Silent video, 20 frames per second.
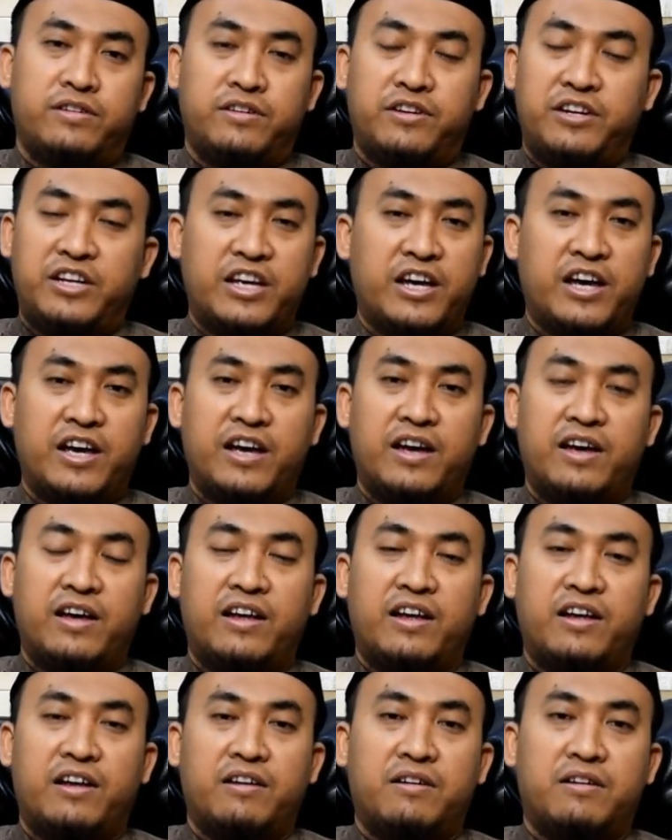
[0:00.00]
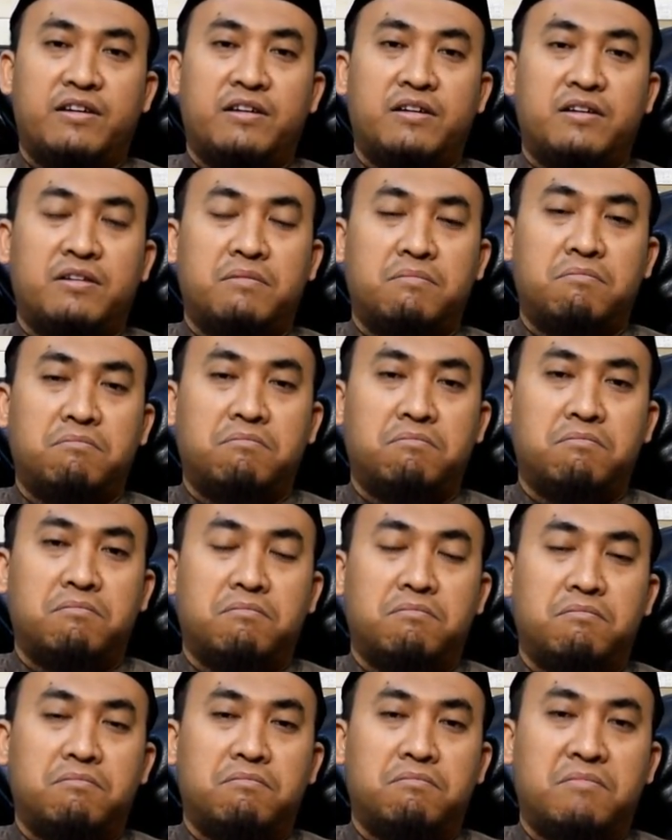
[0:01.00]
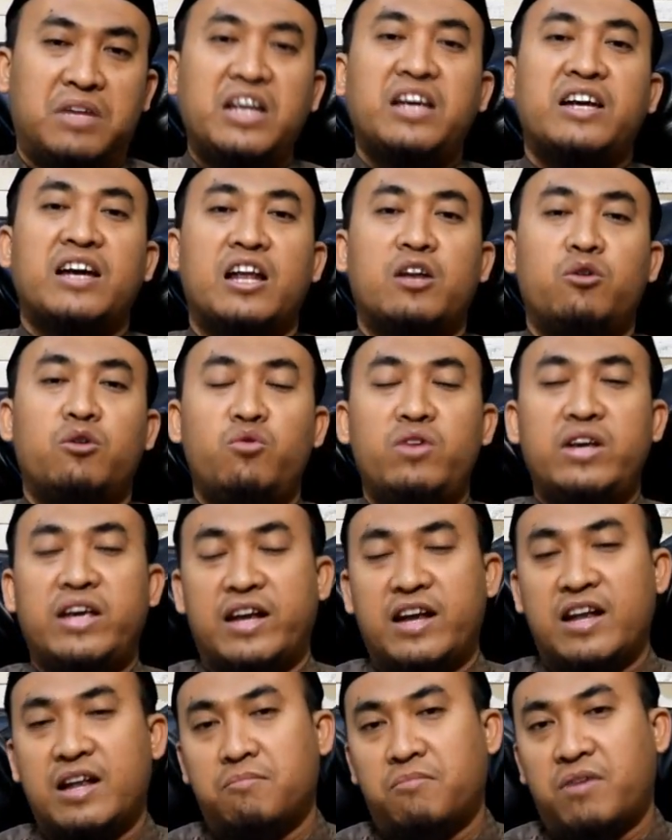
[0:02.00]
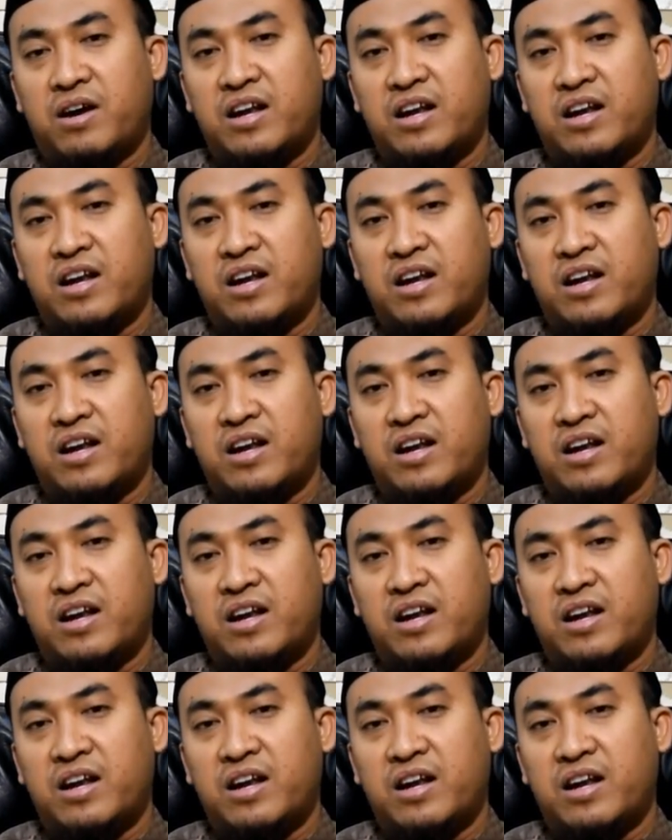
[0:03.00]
dia meninggal dunia dalam